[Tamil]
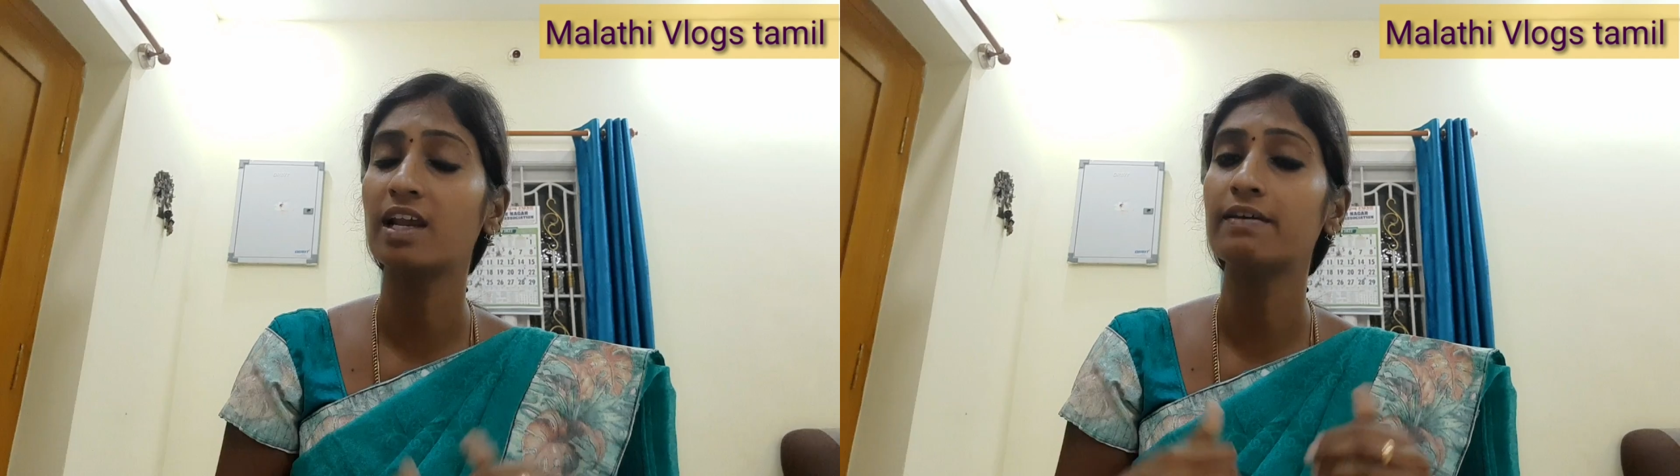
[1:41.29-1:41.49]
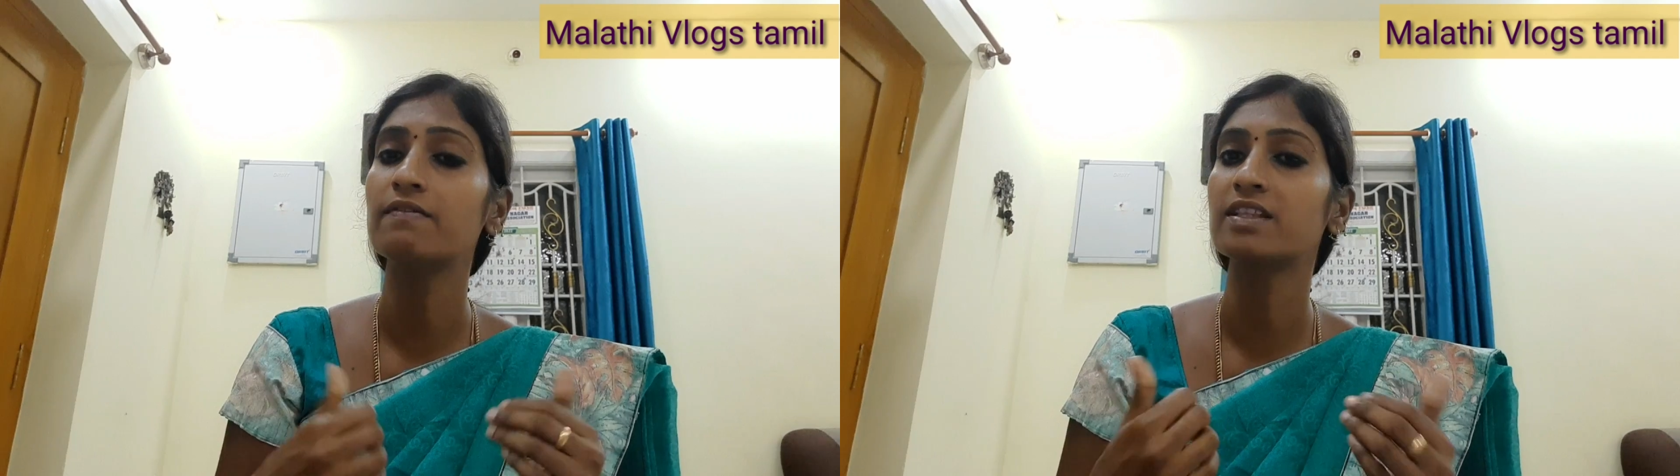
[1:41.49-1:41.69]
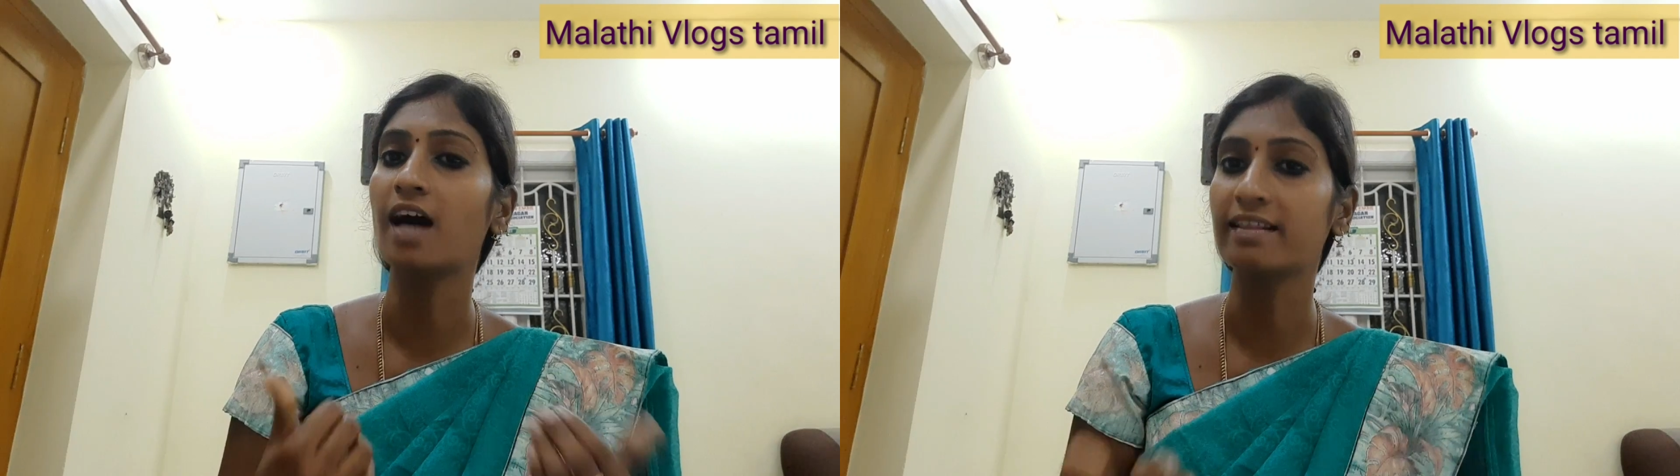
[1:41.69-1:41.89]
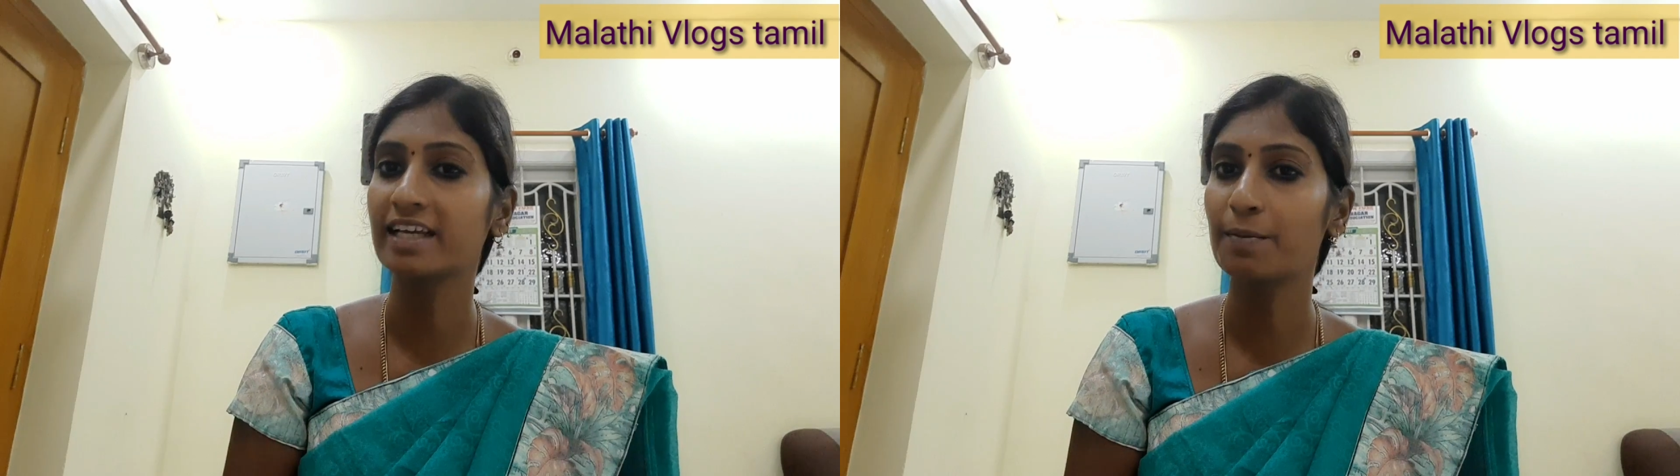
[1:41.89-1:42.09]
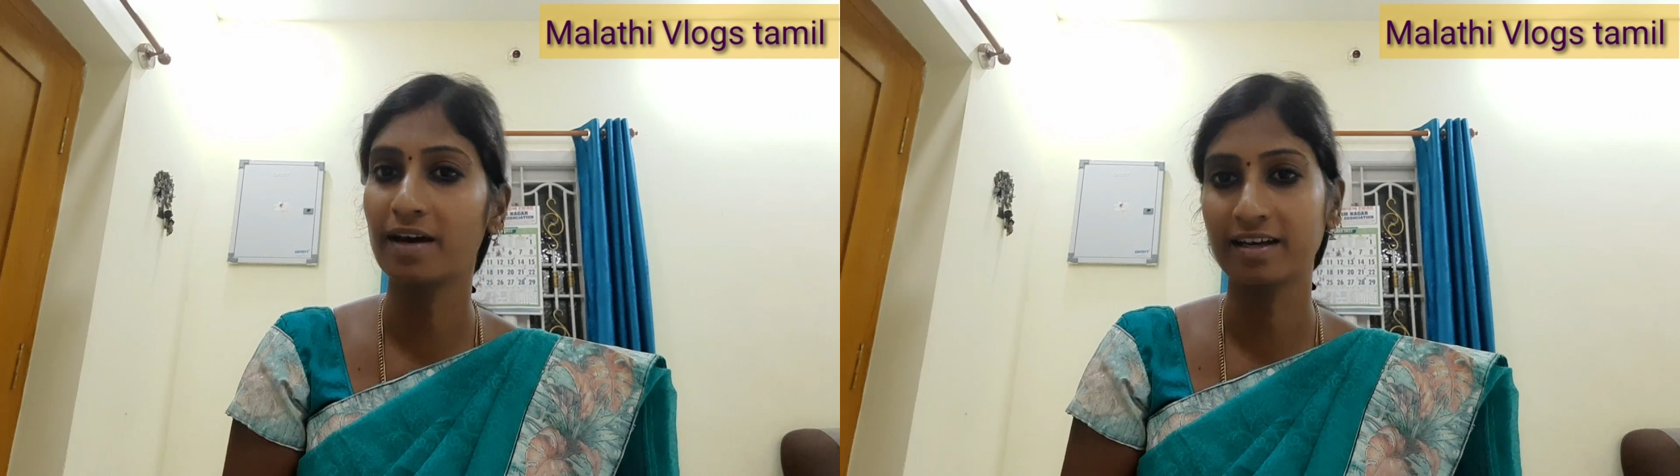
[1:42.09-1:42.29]
லெவல் வந்து
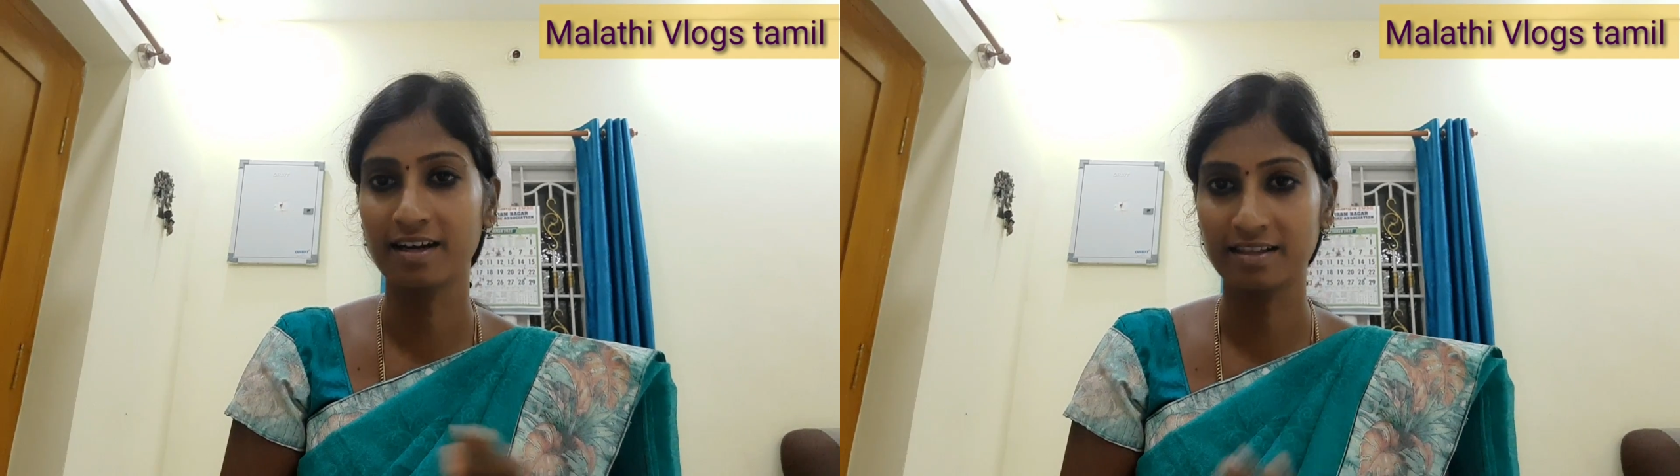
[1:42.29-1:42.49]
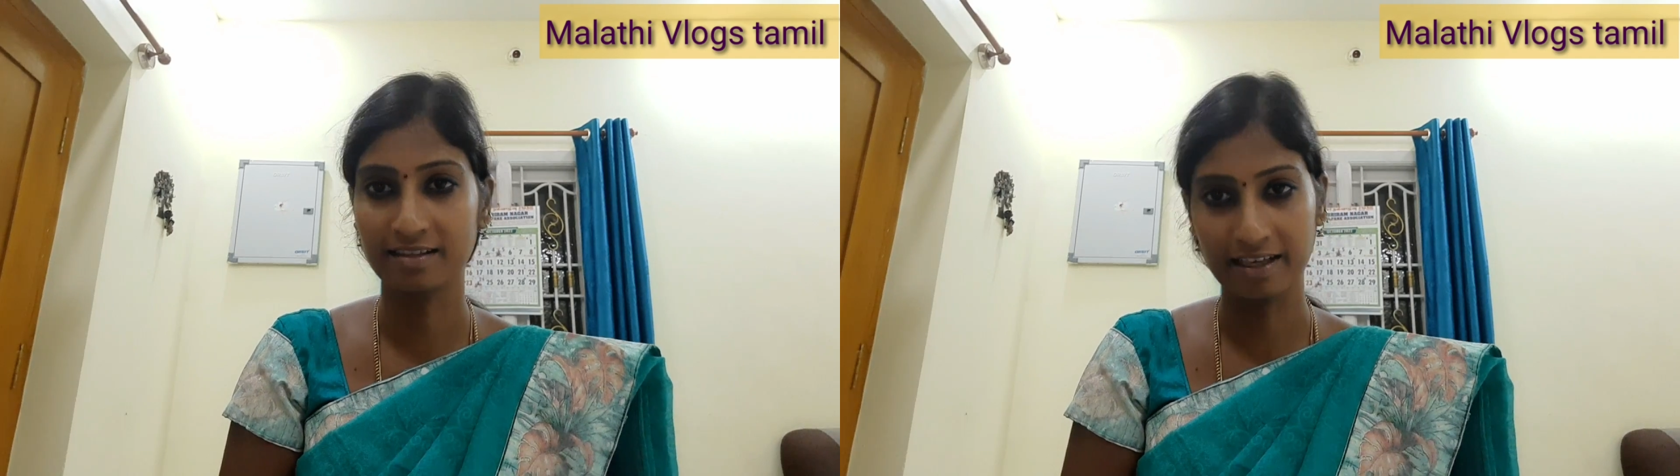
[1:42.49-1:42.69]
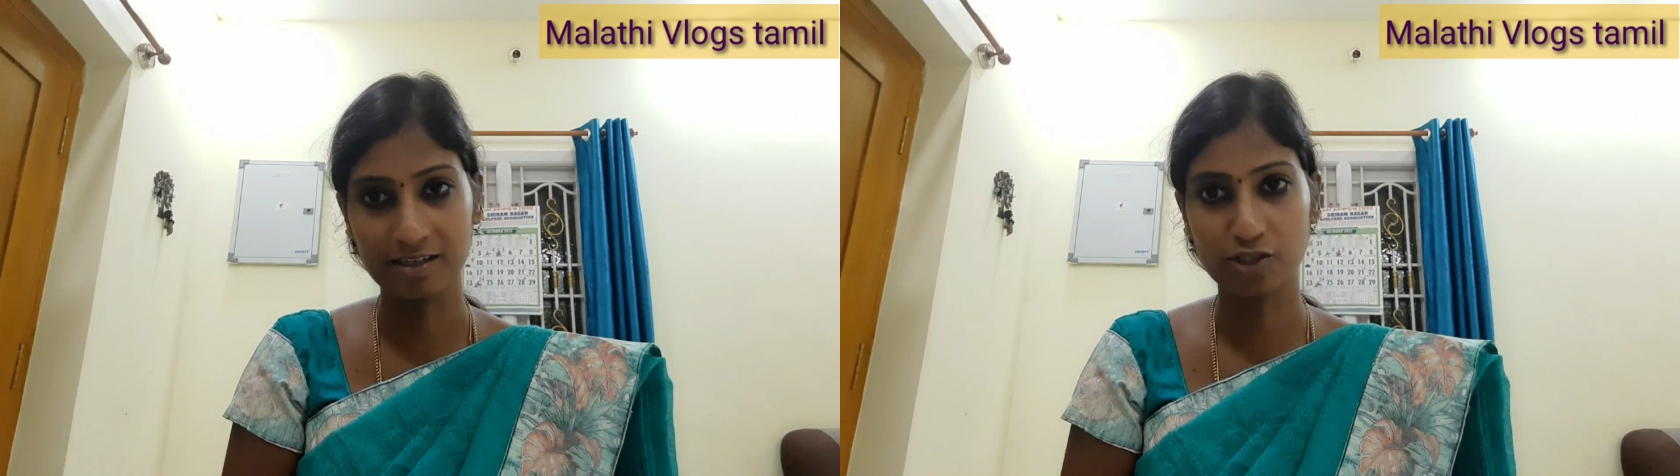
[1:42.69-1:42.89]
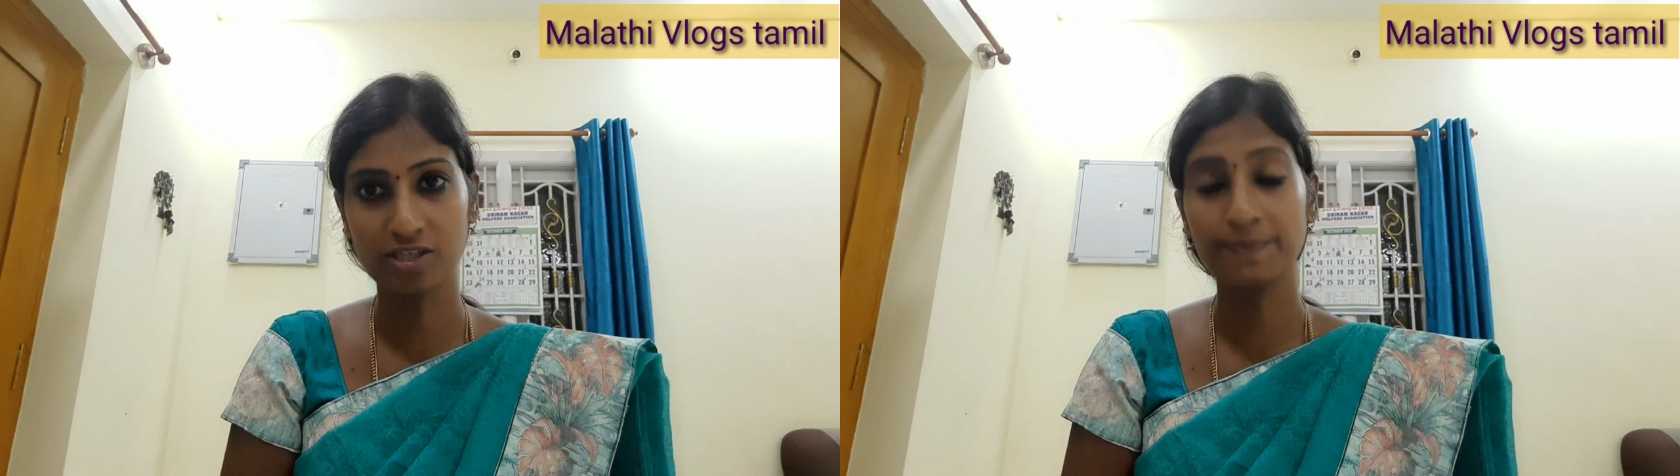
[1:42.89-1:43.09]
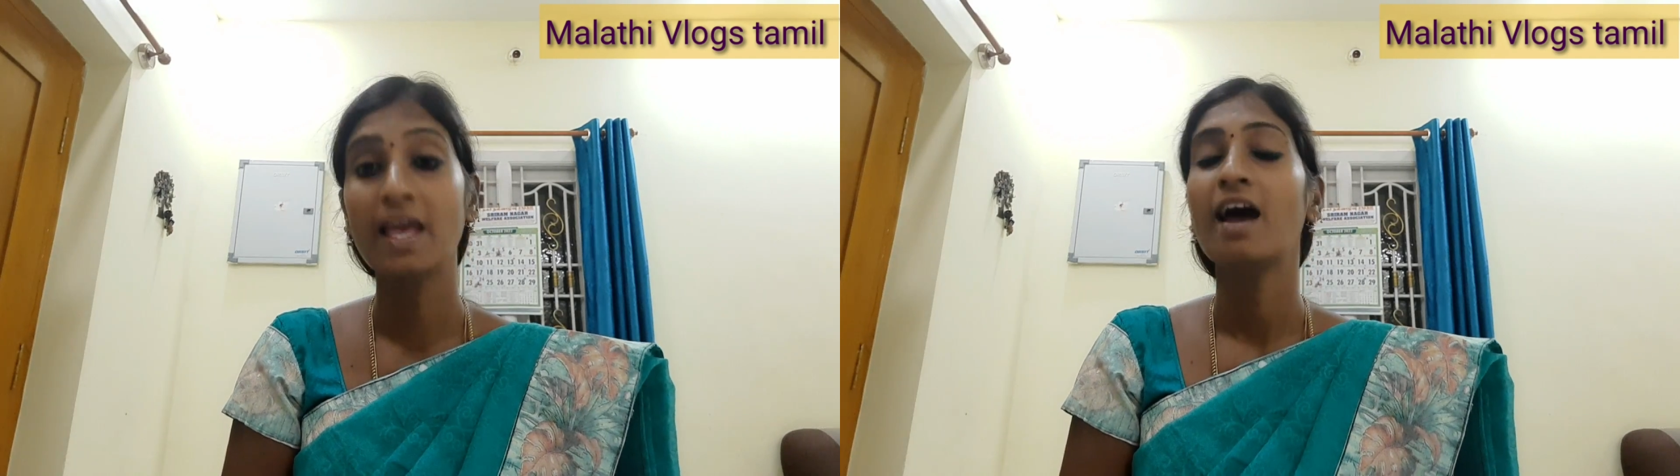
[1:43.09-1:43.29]
அதிகமாக இருக்கிறத தெரிஞ்சு